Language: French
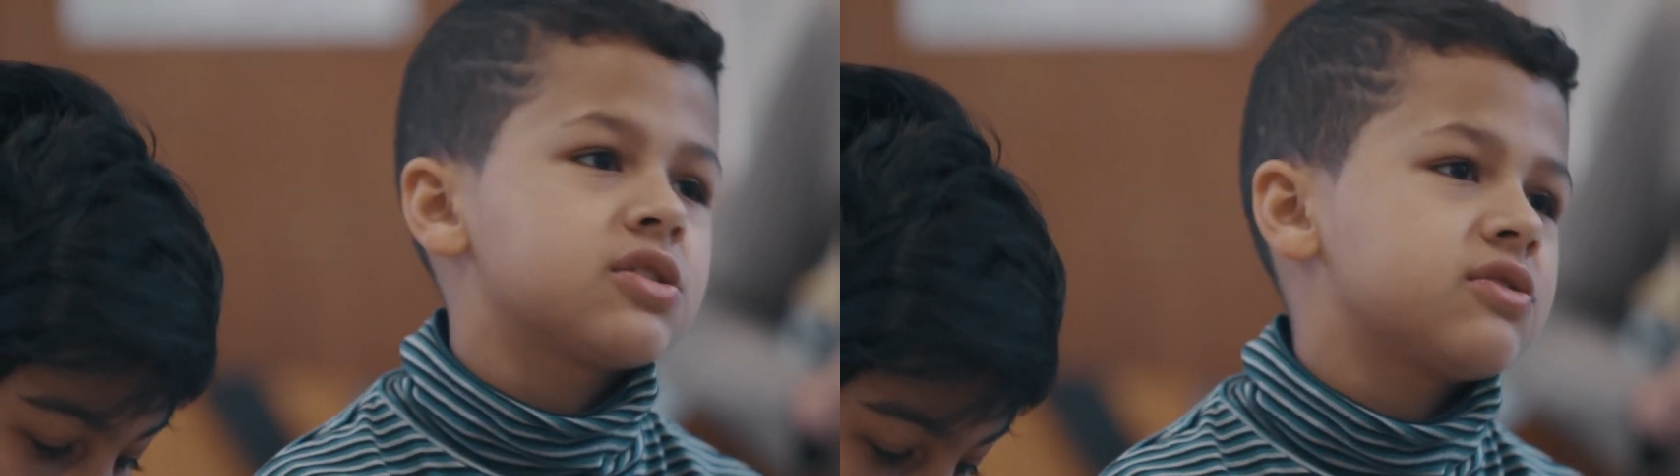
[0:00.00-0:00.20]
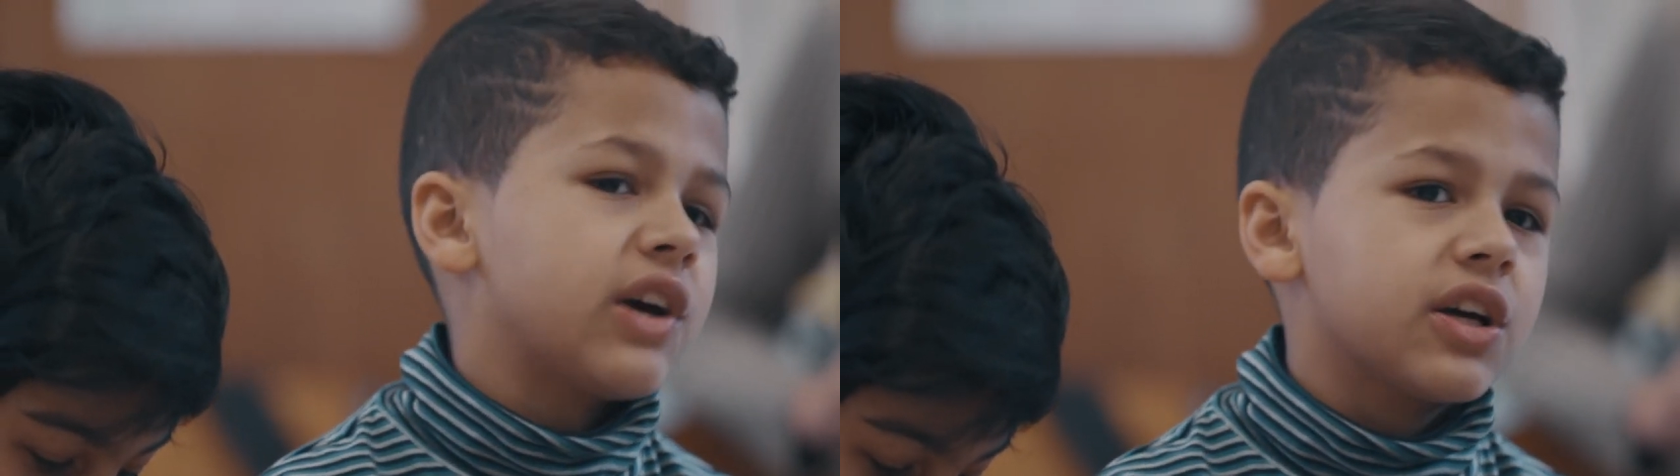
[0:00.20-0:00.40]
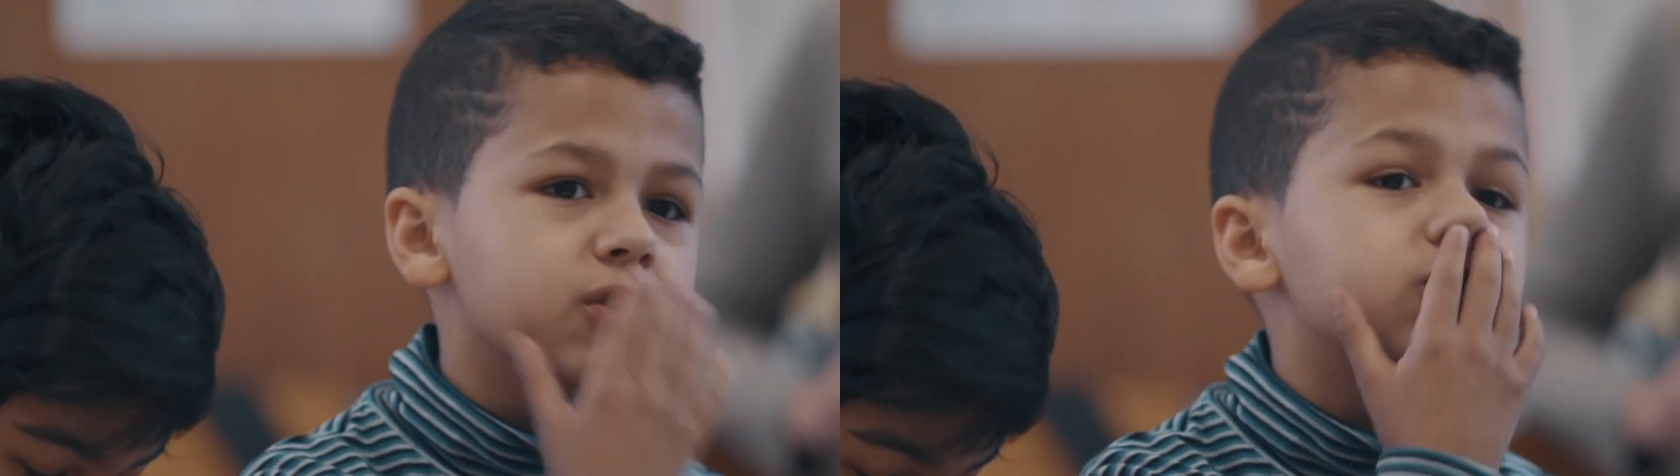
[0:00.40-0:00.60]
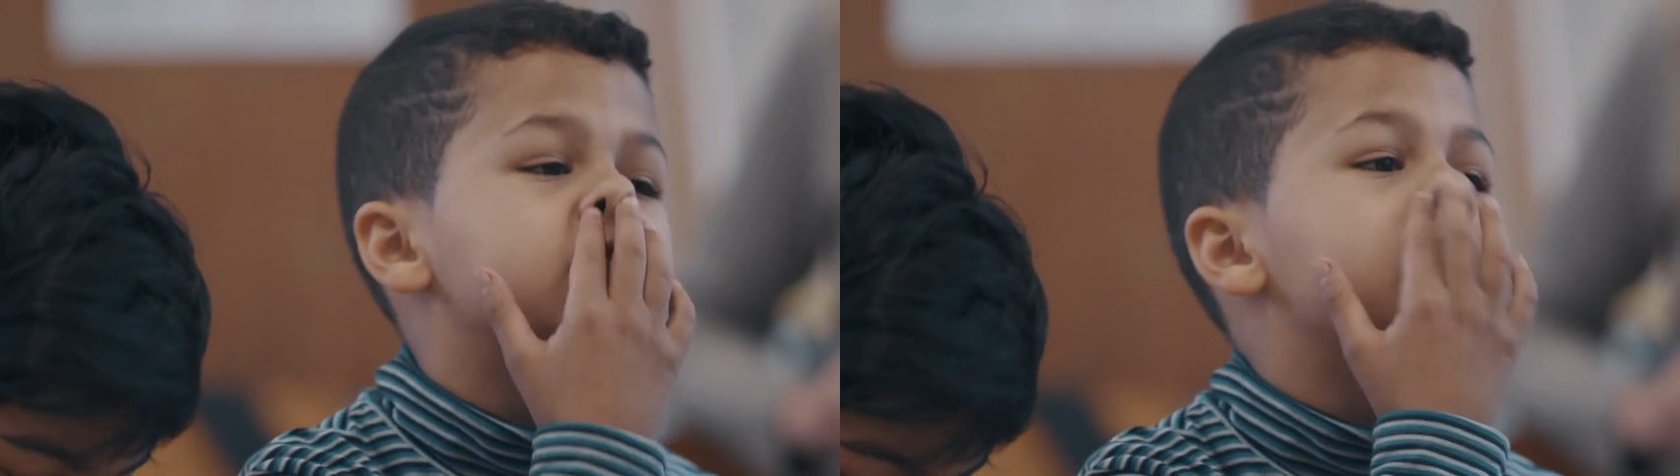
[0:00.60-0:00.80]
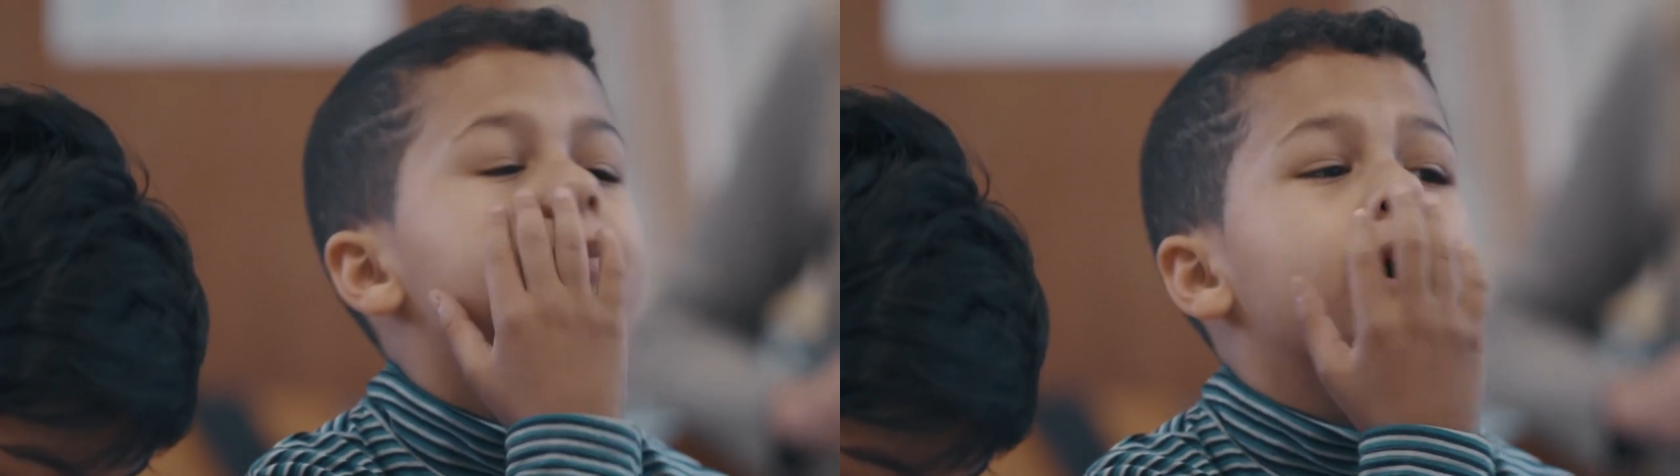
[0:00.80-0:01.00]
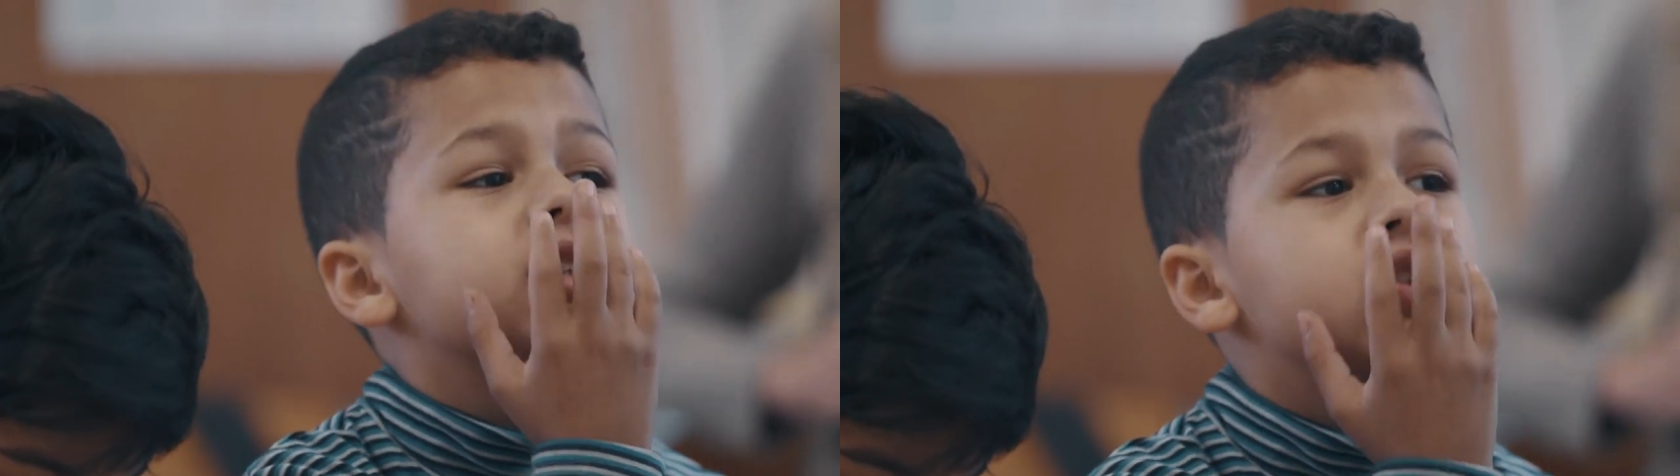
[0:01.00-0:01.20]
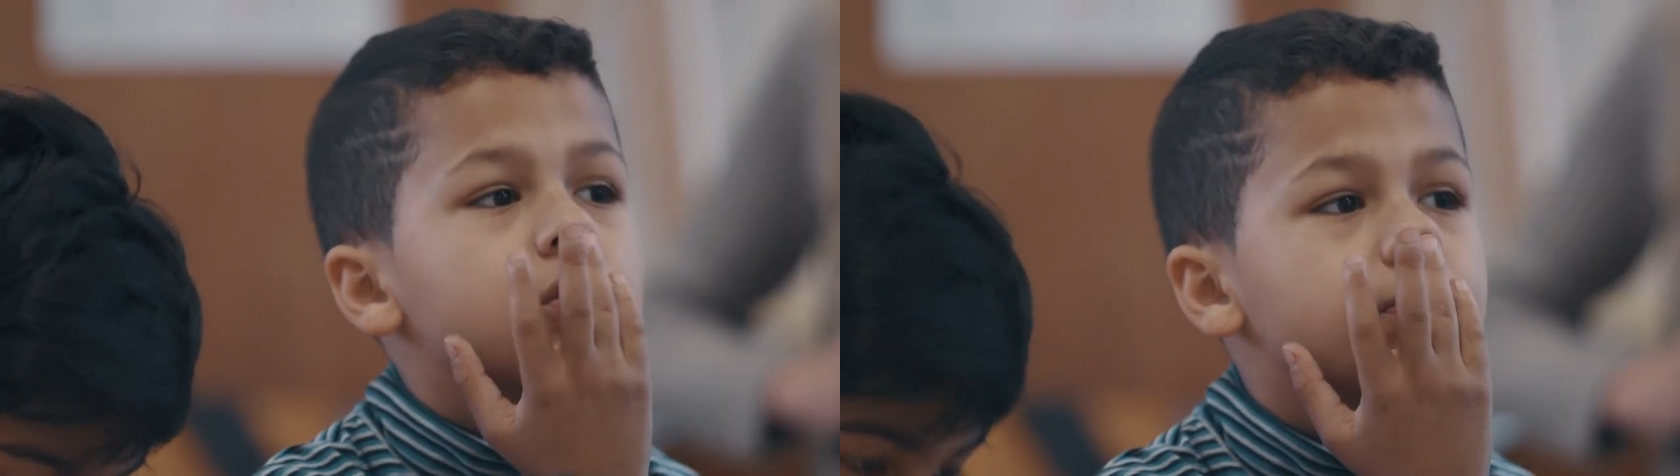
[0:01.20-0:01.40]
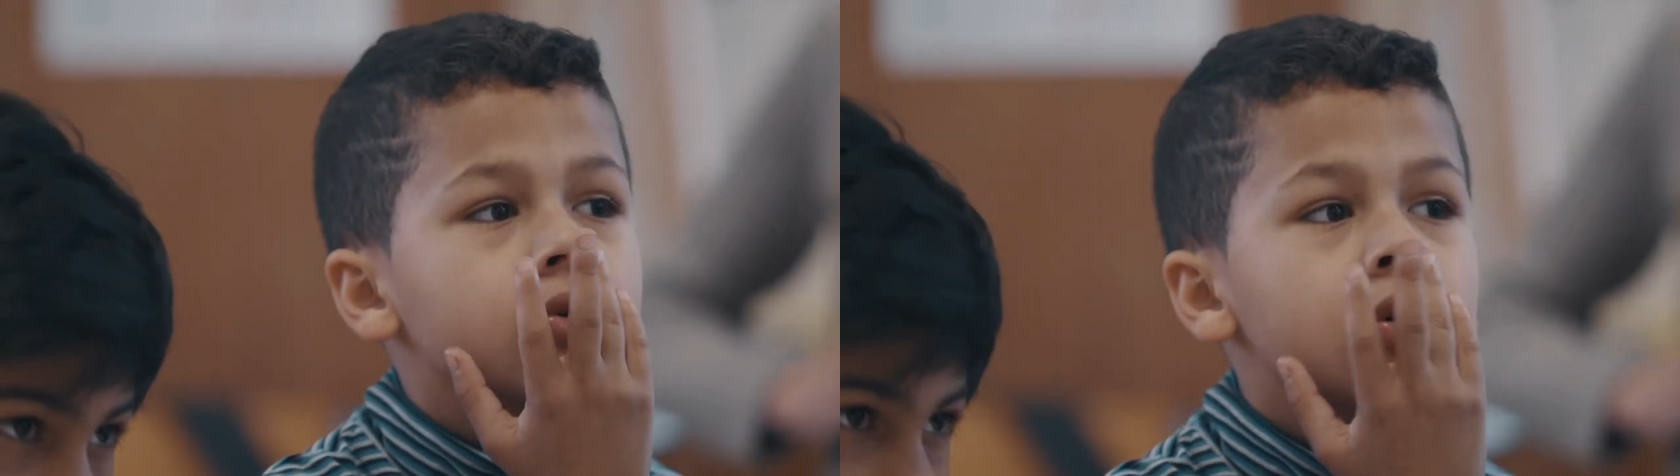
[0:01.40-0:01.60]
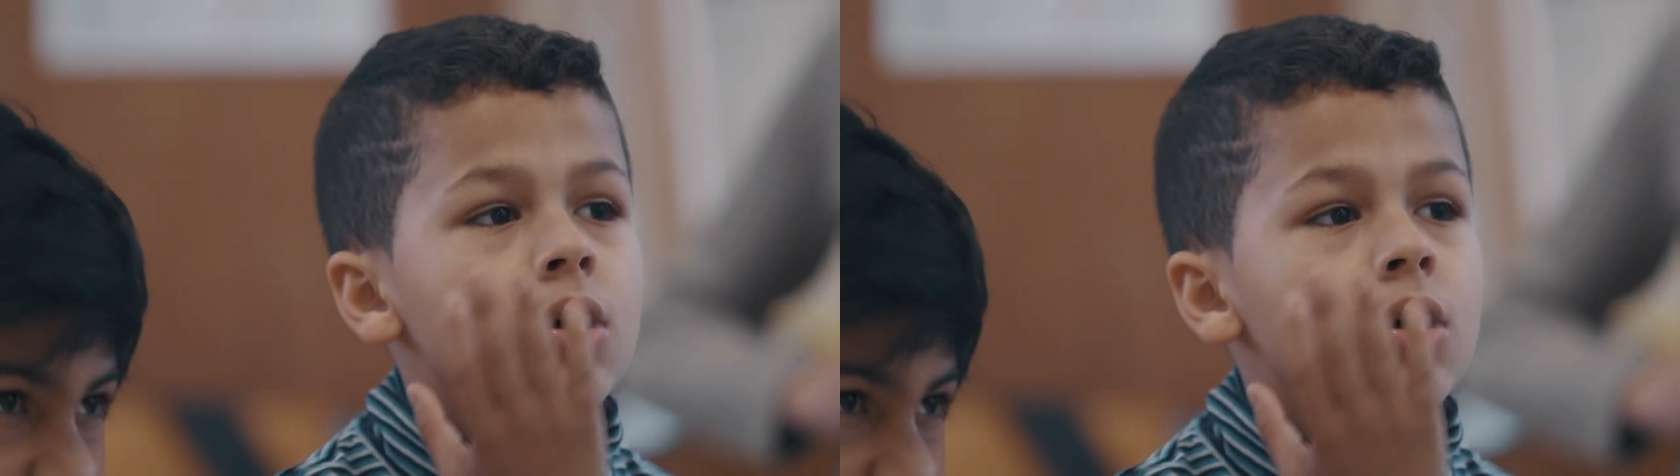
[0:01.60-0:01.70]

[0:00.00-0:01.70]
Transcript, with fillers: se faire guillotiner, par exemple.